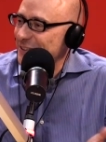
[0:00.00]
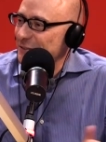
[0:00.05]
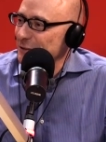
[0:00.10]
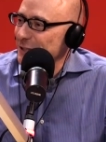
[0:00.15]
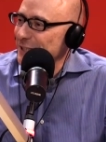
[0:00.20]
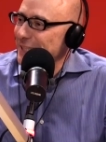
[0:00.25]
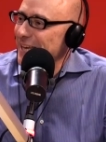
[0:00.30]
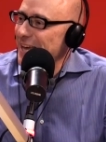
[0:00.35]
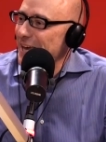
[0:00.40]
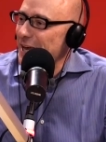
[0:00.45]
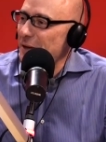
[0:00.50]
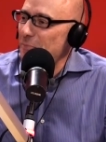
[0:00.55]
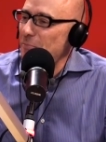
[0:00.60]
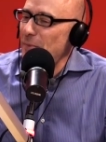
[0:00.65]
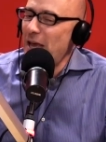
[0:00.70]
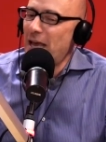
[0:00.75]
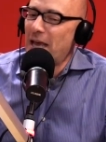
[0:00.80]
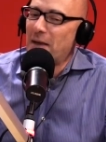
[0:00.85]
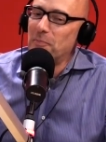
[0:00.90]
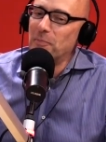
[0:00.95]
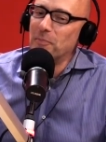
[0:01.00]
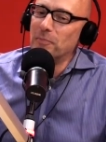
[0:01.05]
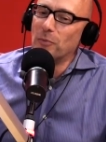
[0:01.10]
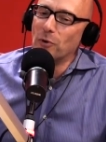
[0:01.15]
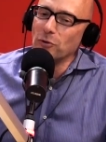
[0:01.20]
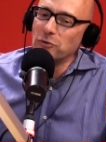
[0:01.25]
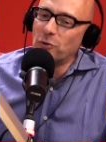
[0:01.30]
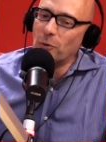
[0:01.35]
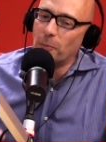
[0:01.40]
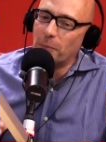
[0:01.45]
Quindi è, è
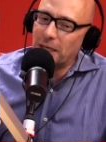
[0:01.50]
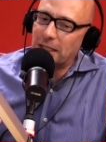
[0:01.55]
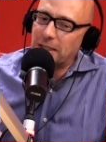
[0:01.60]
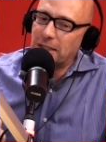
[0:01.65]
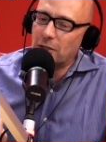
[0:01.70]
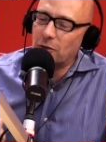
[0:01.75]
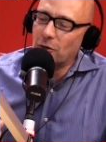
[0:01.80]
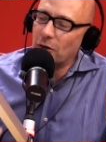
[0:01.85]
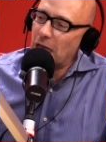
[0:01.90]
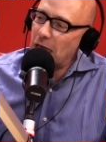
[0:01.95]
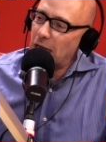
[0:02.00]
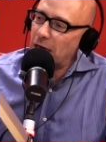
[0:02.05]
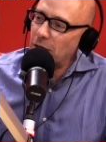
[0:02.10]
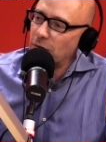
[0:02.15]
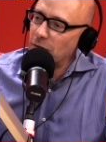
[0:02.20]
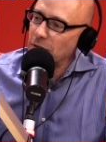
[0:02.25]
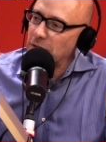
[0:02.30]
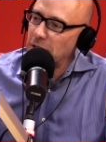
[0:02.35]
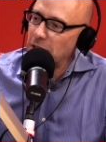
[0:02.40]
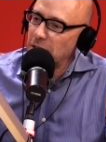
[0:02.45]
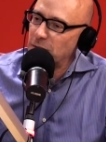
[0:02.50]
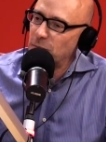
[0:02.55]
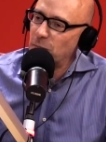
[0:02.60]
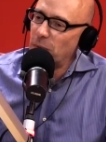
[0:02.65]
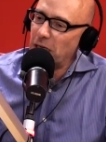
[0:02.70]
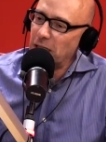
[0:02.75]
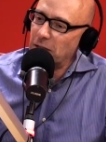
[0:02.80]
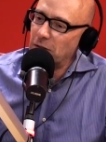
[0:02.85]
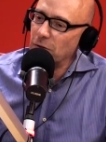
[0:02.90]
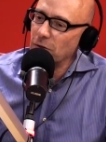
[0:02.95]
molto particolare questo
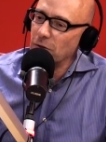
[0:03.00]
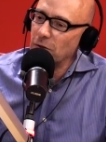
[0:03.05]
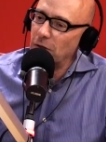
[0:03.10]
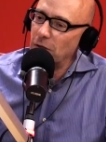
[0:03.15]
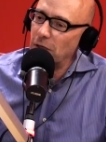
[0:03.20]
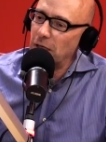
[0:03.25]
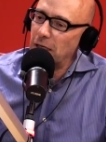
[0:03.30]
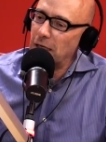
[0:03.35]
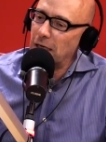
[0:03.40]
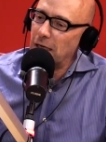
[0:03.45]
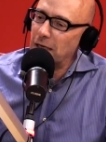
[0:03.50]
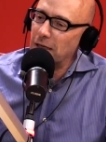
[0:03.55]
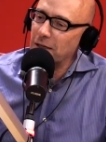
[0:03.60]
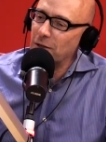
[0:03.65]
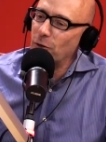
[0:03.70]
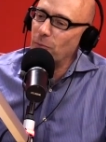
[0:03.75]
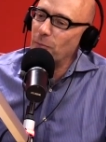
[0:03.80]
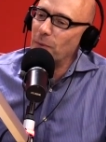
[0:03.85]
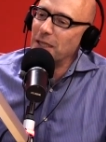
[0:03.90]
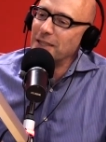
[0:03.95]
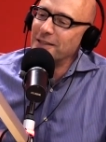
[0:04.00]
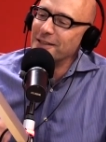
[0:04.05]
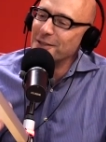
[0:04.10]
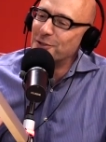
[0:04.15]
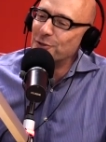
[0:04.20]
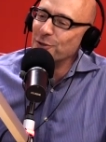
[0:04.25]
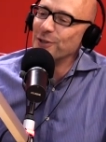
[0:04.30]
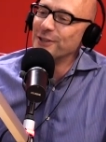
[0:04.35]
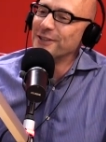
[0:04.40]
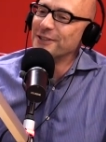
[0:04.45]
aspetto. La
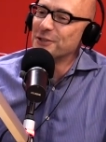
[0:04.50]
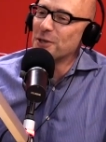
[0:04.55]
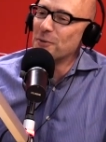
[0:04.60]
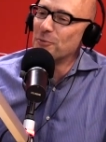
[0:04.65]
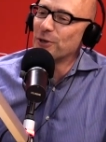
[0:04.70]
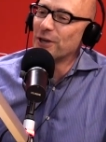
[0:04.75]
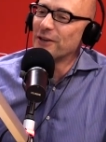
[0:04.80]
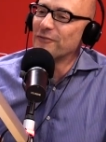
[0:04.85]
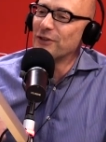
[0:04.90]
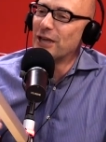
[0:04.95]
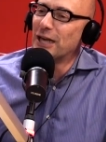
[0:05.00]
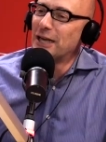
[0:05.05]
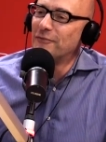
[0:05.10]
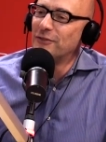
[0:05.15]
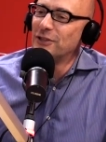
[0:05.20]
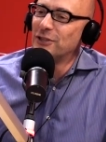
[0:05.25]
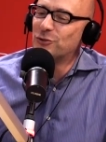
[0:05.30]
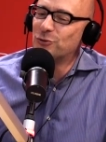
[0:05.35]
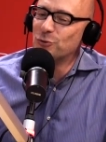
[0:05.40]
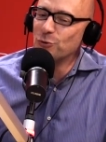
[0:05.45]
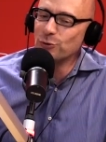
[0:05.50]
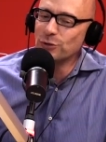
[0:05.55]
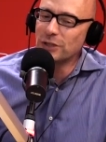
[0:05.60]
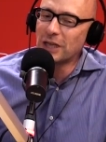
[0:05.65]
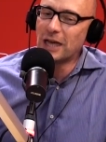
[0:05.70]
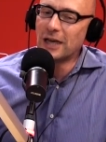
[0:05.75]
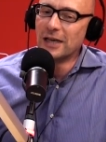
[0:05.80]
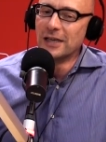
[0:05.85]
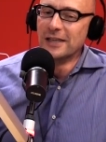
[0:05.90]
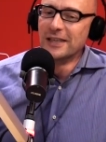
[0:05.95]
globalizzazione diciamo che viene
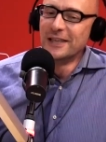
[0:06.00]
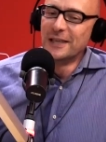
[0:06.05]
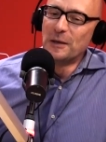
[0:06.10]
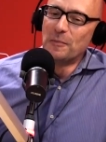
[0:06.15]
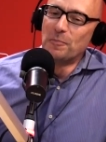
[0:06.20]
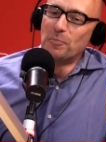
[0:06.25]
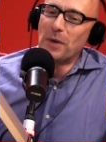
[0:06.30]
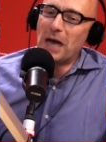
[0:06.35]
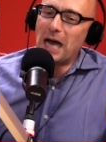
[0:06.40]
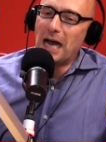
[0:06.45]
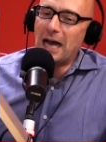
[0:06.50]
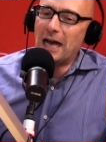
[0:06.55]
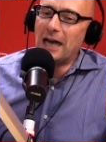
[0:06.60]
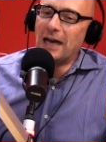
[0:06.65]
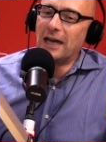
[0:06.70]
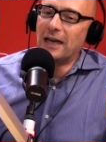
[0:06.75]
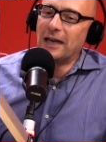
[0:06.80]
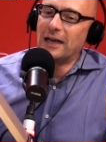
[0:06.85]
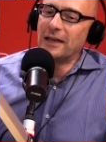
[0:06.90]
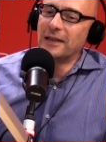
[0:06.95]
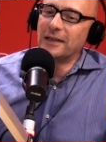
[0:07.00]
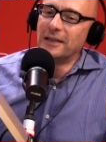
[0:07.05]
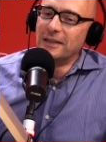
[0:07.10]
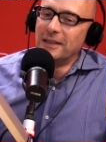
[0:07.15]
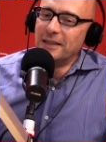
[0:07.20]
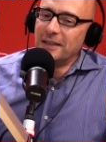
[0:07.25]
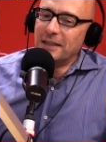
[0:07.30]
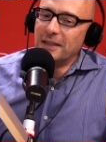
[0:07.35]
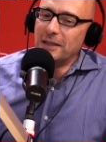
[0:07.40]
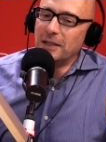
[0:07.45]
vissuta, ma
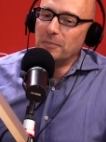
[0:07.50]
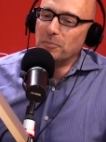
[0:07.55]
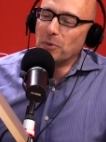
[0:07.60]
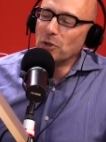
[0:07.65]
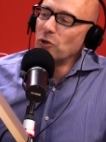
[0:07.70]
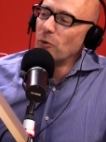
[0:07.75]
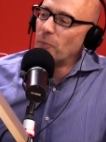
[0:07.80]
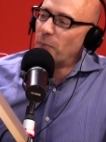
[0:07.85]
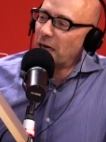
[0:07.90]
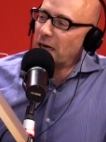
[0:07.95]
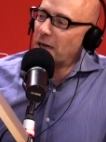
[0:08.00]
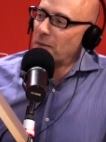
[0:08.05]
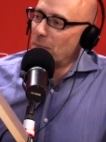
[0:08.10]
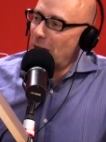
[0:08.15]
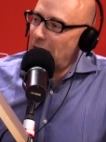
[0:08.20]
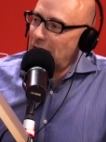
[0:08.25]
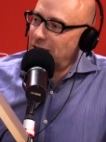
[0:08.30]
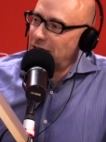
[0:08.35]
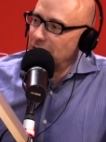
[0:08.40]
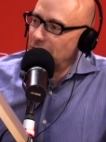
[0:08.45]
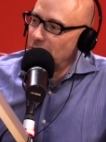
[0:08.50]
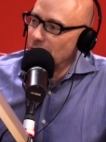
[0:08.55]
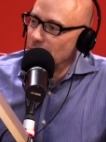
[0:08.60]
in modo pragmatico.